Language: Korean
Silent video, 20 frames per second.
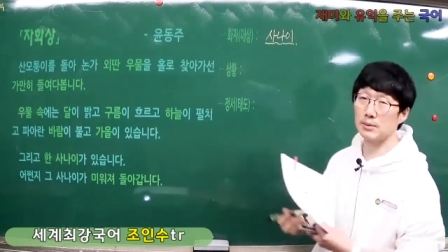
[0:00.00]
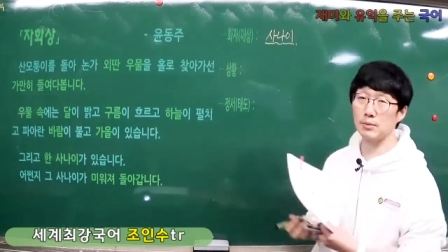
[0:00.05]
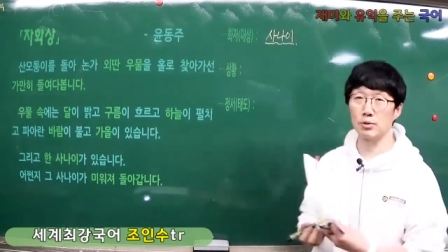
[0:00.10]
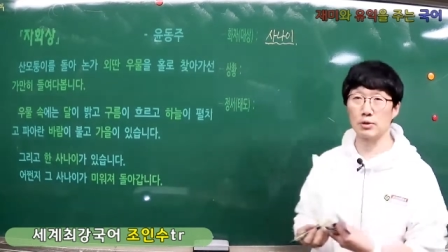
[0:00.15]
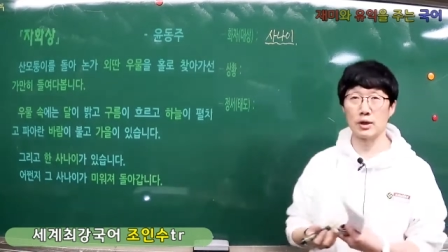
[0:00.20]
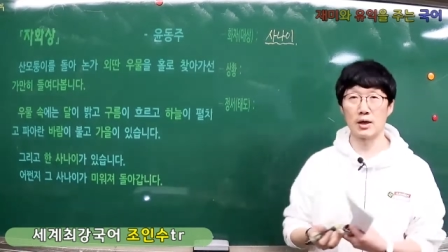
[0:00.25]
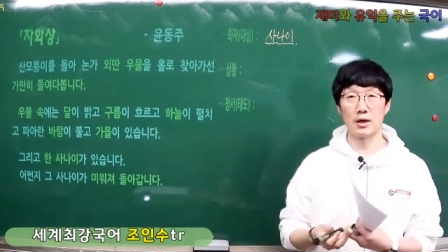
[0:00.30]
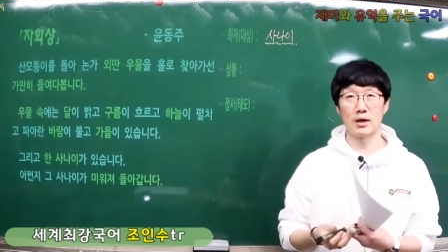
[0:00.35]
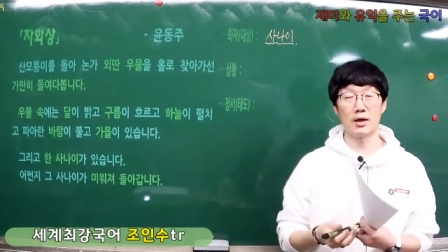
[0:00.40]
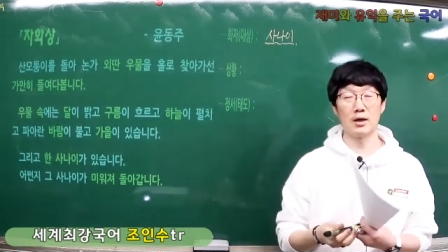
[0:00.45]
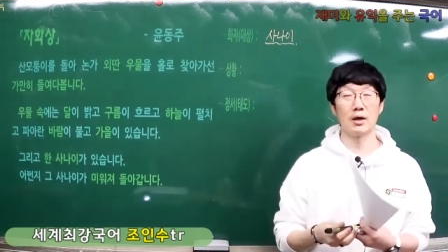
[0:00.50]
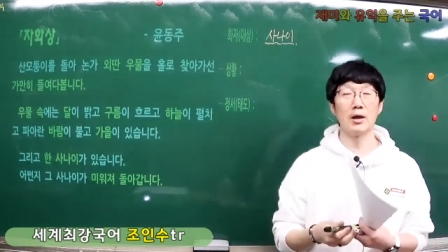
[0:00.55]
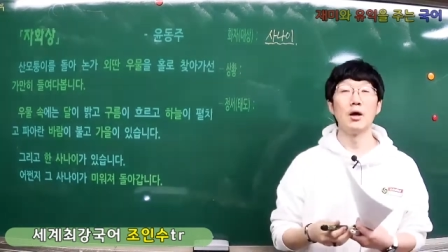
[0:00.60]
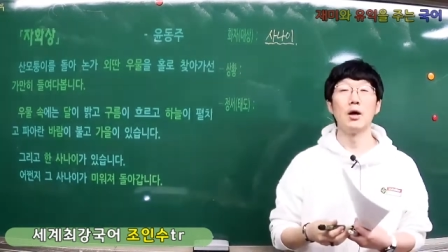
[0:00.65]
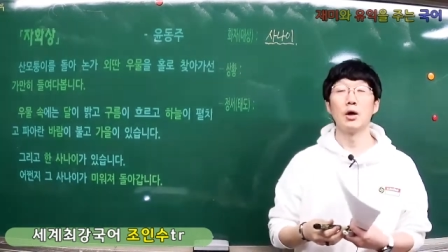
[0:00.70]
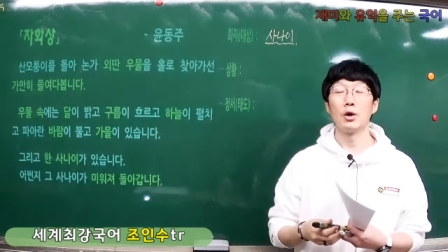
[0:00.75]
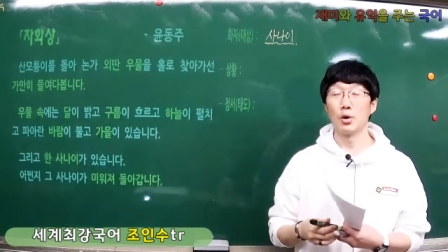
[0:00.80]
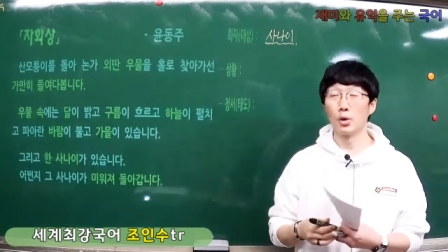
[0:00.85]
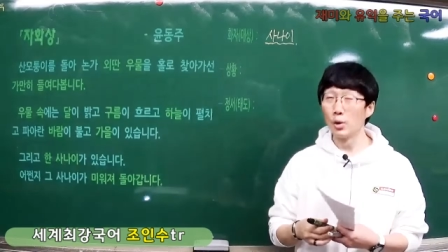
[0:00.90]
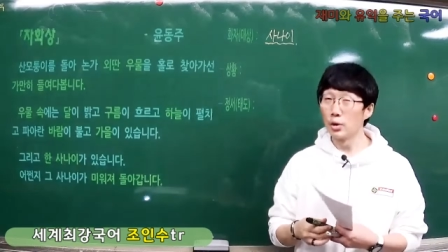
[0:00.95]

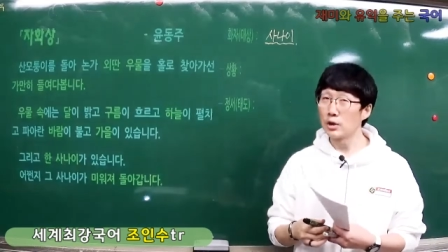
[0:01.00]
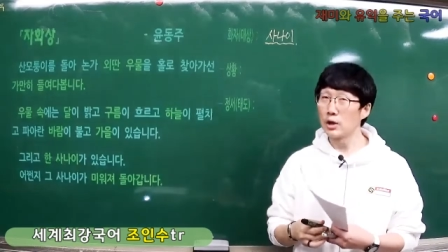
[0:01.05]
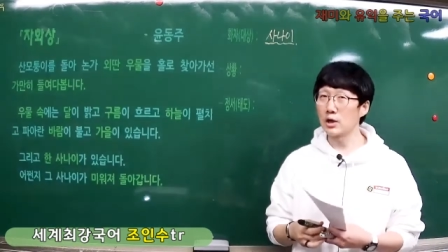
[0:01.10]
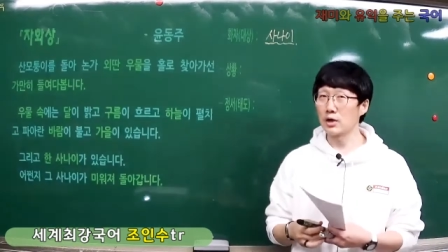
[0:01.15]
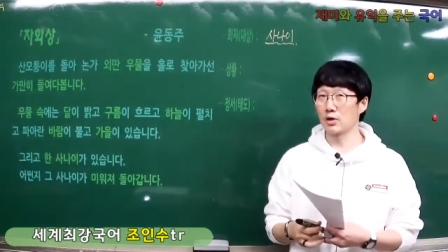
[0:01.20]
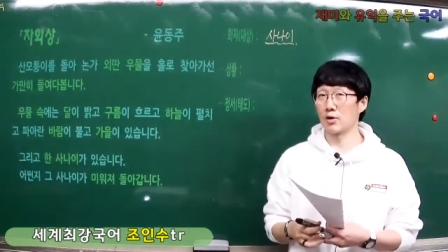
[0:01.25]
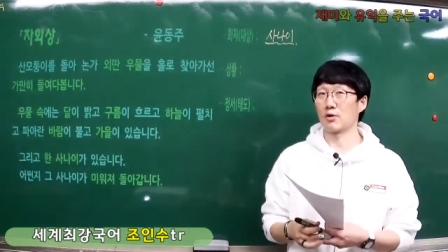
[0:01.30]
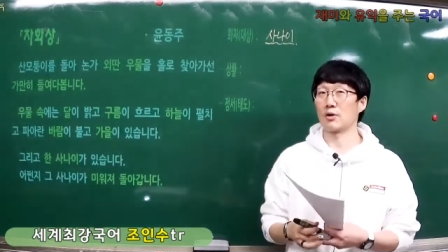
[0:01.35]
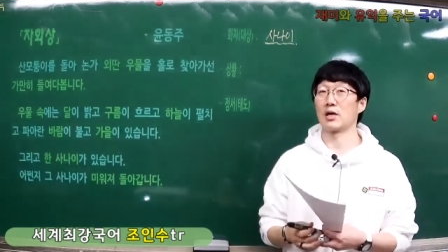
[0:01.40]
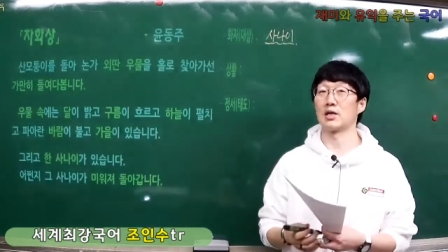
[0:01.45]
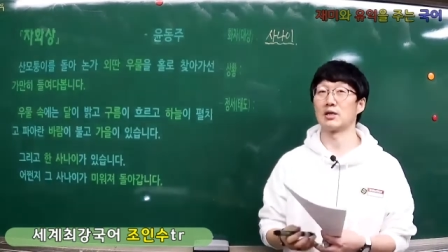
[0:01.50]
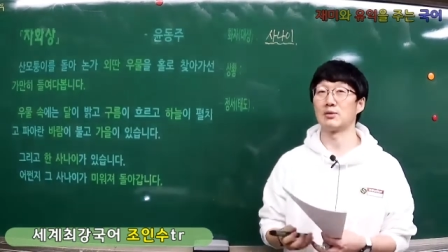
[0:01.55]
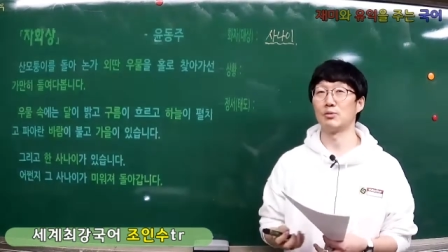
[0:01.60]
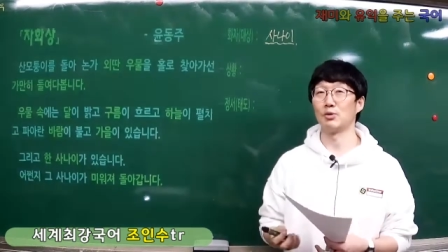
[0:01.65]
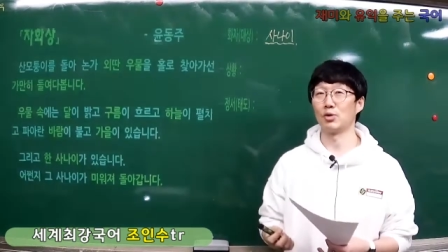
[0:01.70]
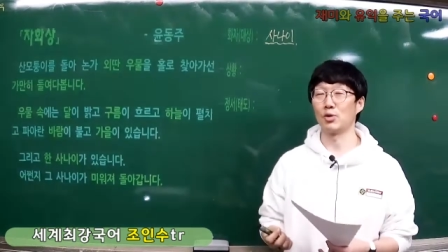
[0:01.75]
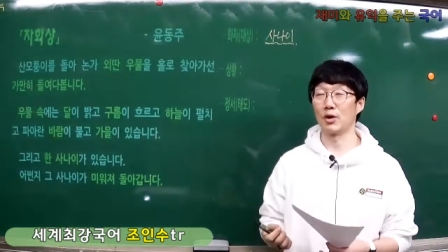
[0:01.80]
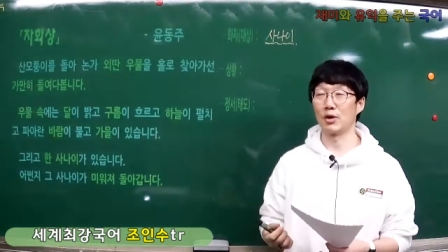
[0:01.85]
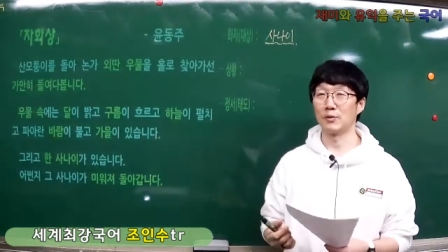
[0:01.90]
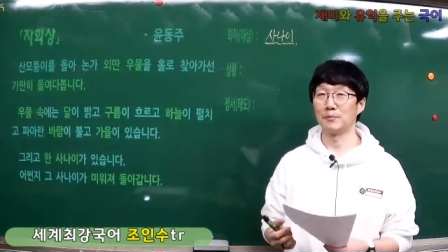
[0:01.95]
보다. 이렇게
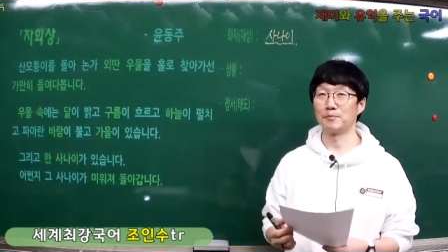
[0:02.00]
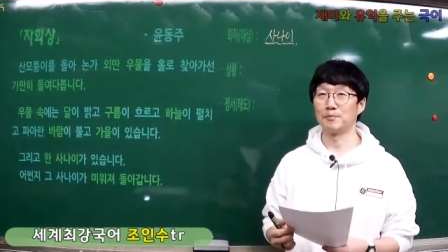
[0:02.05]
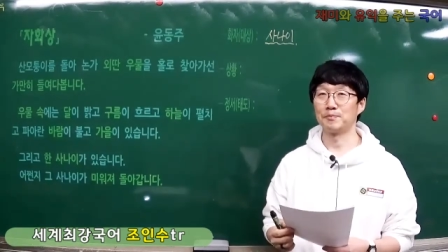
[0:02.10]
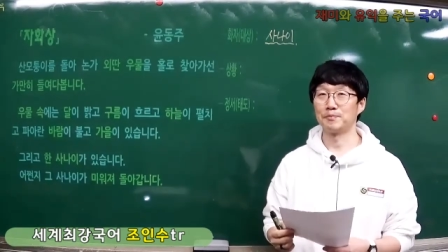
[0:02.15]
기억하시면 돼요.